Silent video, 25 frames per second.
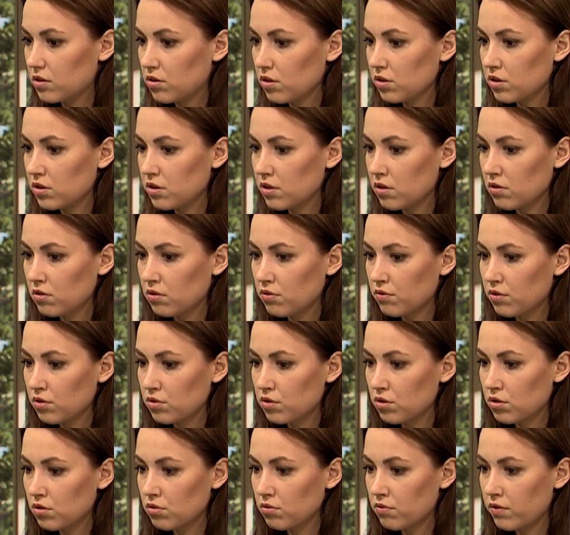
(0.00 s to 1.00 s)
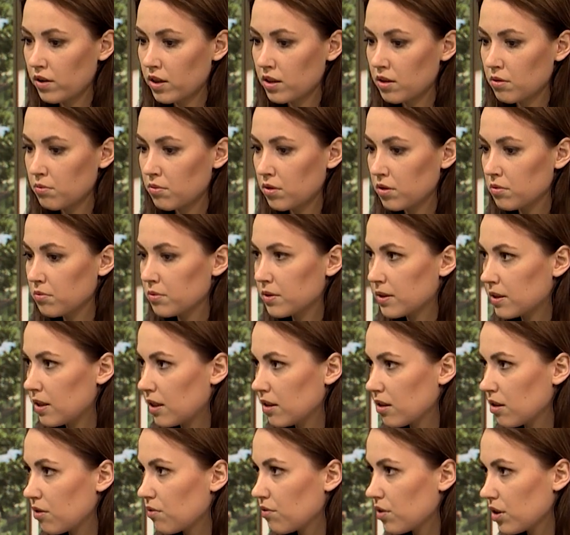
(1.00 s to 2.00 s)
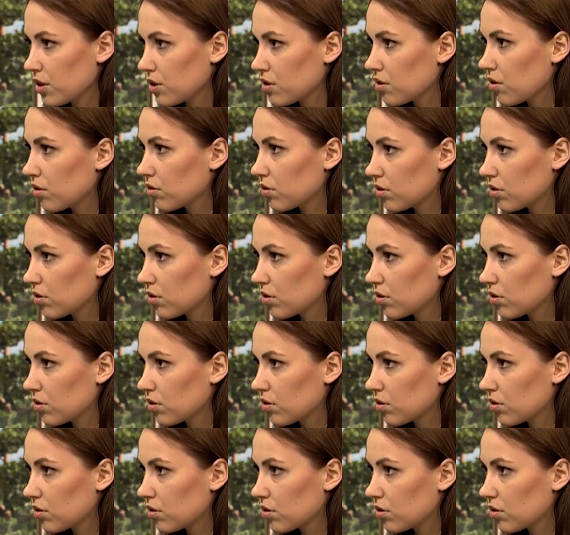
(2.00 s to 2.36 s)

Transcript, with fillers: ktoś chce odwrócić uwagę moim zdaniem właśnie